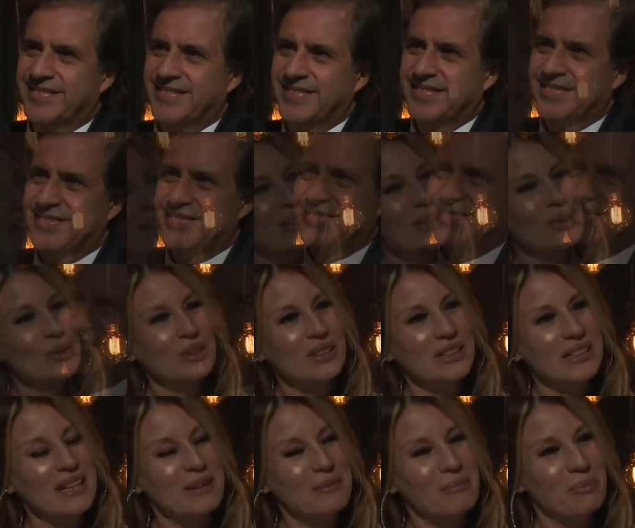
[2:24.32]
Tanto
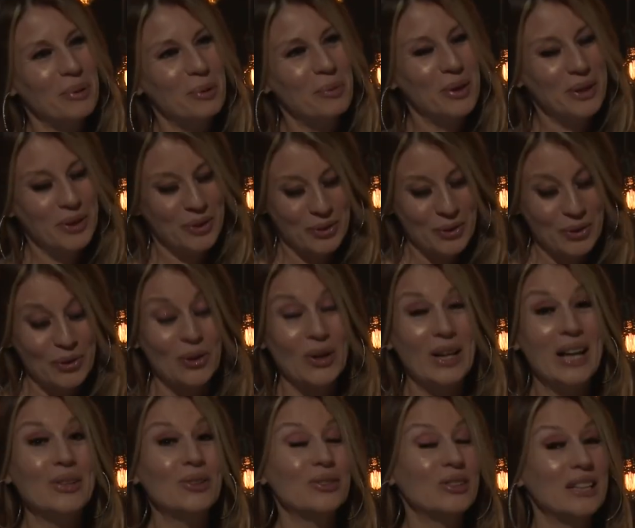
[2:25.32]
tiempo. Bueno, con
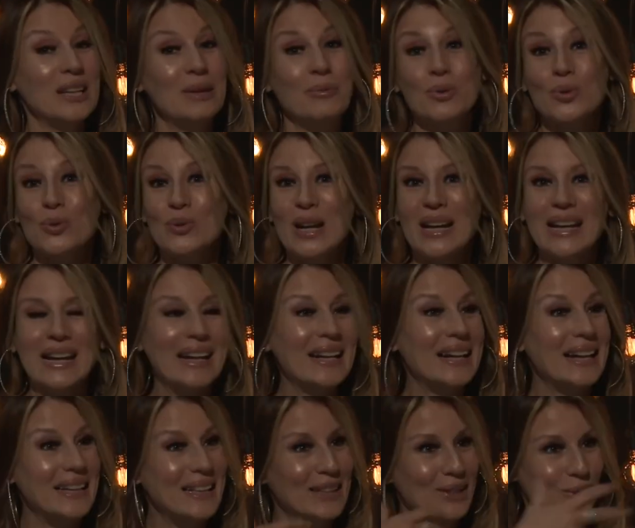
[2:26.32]
Rolando tenemos una
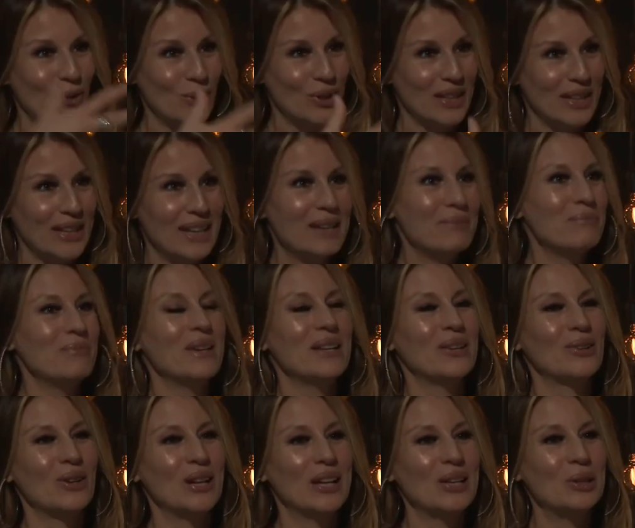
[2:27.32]
larga historia.
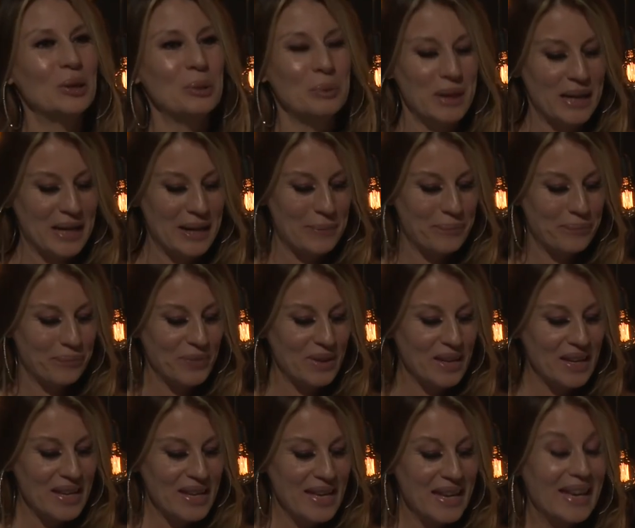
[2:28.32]
Rolando Vera
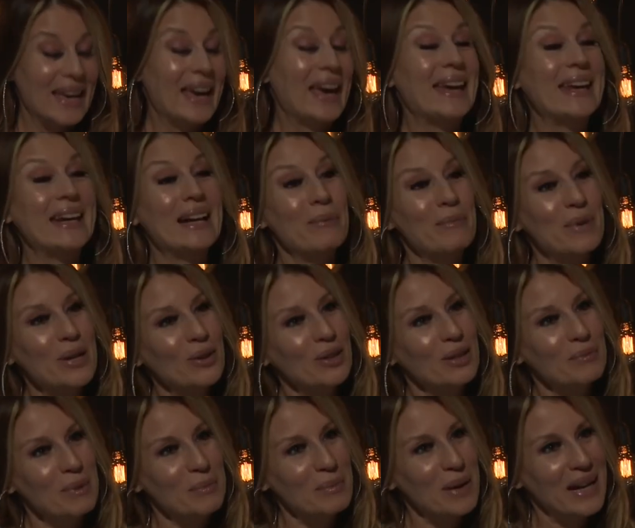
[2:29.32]
era amigo
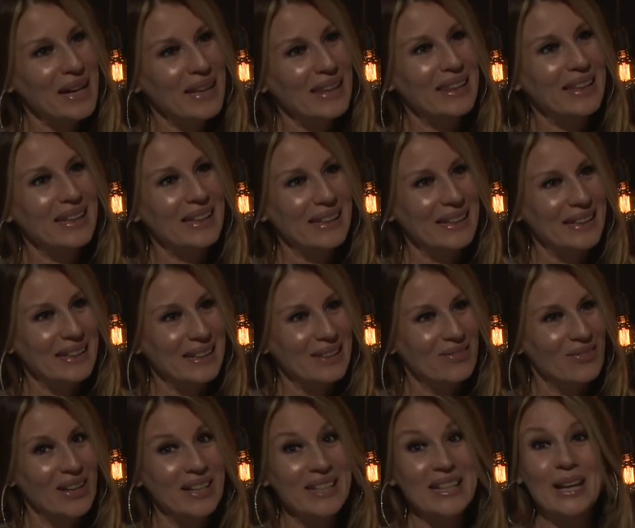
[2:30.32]
de mi madre, de
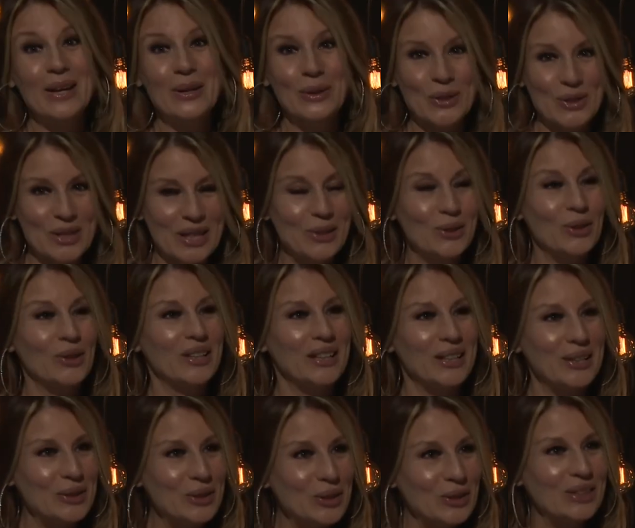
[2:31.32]
María del Rosario
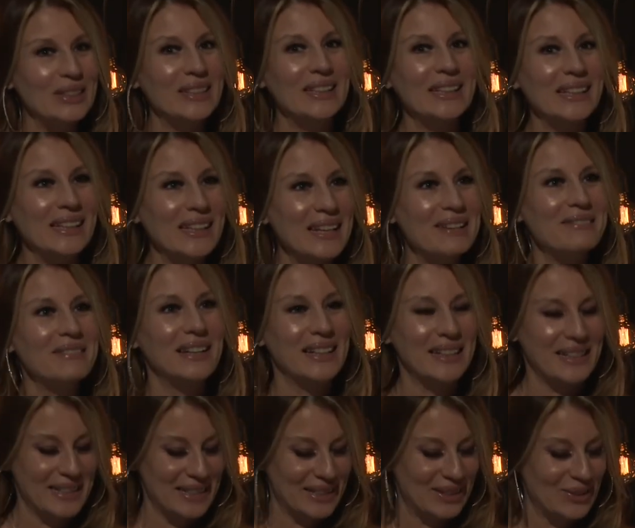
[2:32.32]
Ricotti de
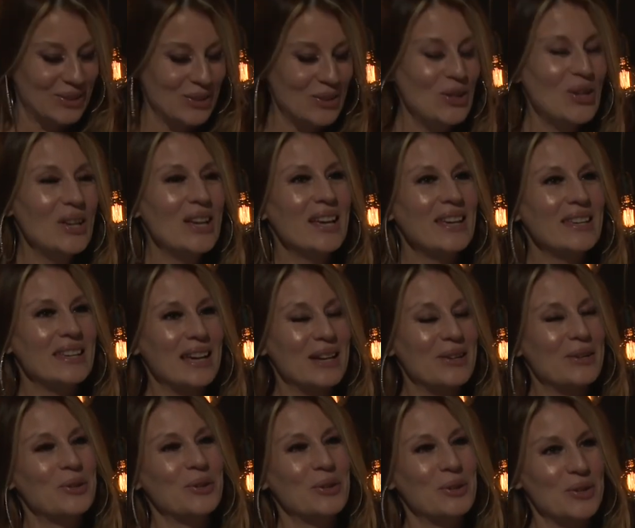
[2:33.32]
Barreto, y ahí
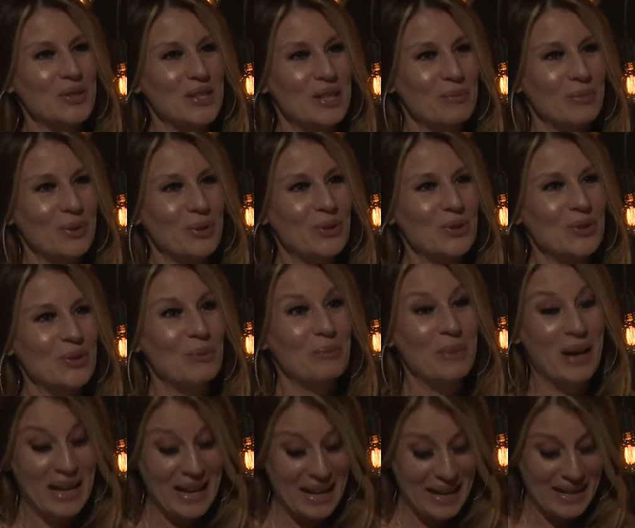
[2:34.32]
nos conocimos, con
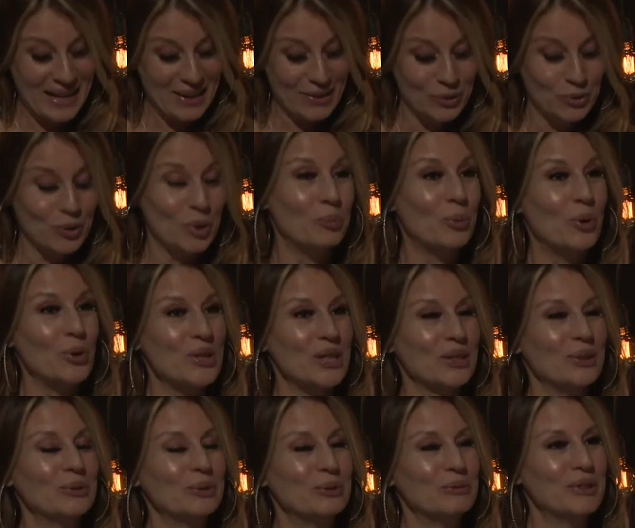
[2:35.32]
Valeria, con tu esposa,
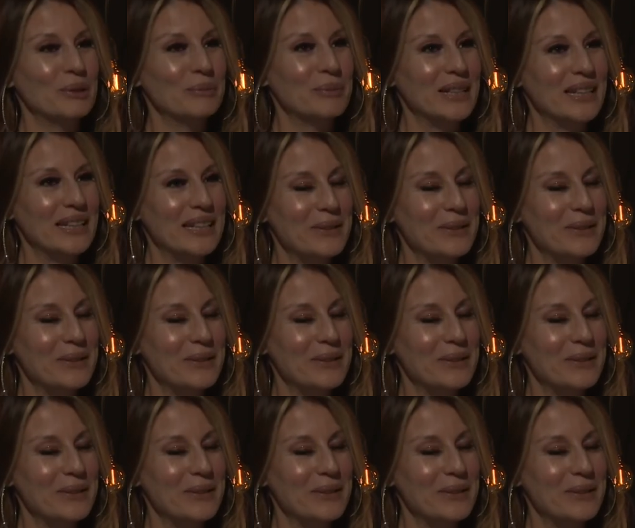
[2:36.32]
con tu familia.